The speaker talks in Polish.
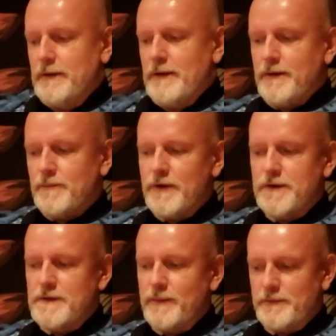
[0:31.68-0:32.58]
moja
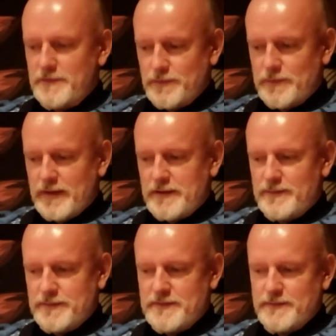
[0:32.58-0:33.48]
osobowość, mój talent
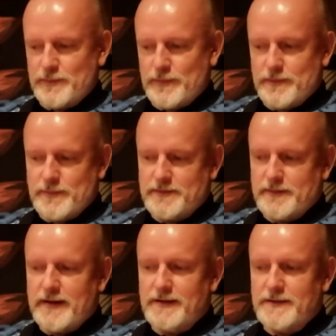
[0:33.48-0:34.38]
poz,
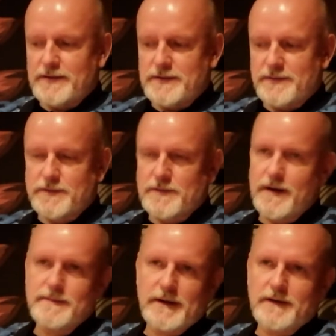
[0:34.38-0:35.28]
pozwala, ale też zawsze
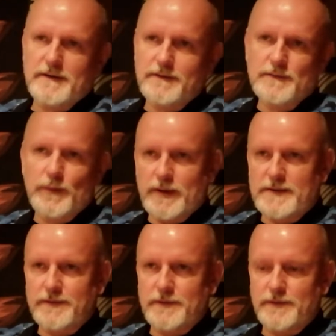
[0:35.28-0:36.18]
szukałem takich
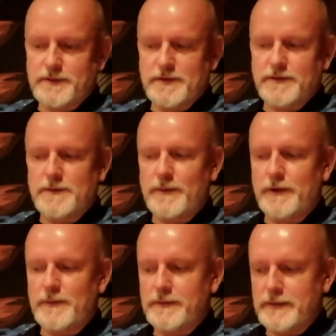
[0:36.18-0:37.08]
współpracowników, jeżeli chodzi o
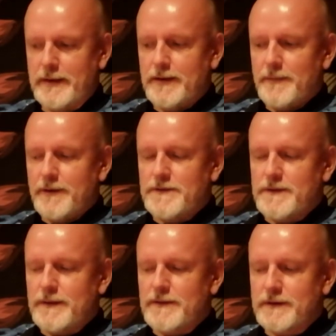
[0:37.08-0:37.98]
moją e,
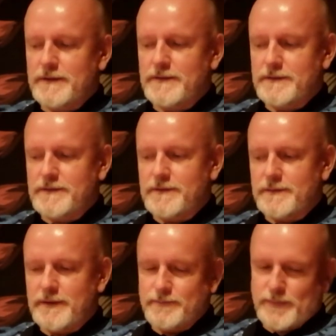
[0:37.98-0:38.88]
działalność artystyczną
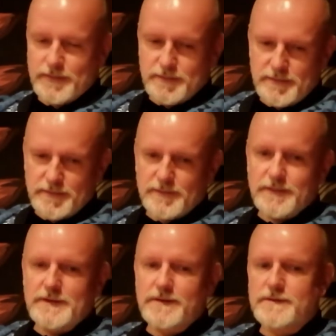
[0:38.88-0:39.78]
i
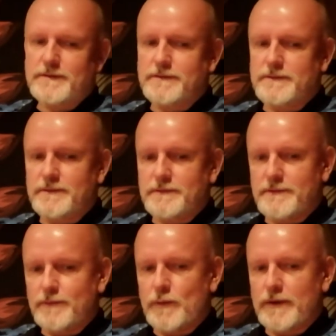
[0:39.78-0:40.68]
również
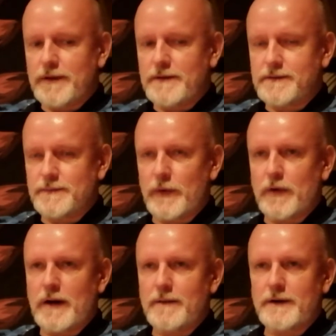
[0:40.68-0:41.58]
układając
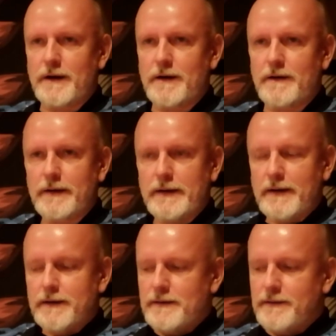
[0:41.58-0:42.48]
program na
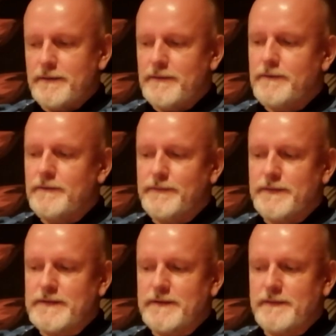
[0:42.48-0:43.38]

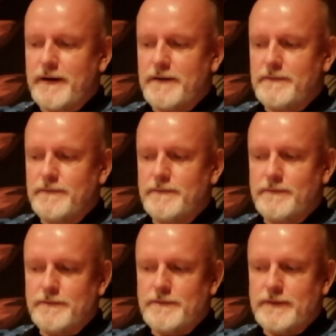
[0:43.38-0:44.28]
festiwalu,
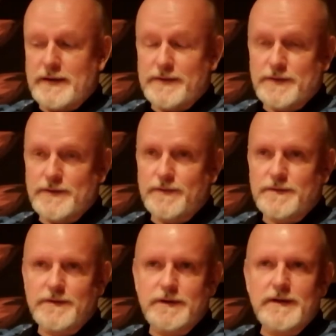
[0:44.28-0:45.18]
teraz rzecz biorąc,
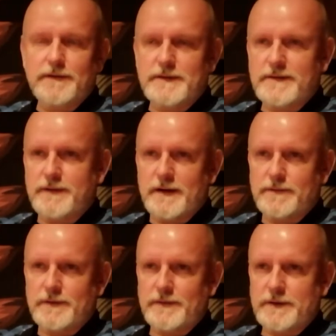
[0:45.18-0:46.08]
czy innych festiwalach,
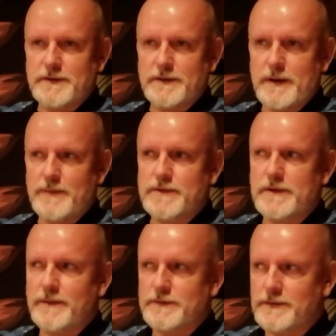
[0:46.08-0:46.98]
które wcześniej miałem
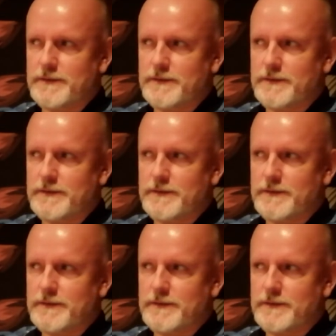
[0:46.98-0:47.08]
przyjemność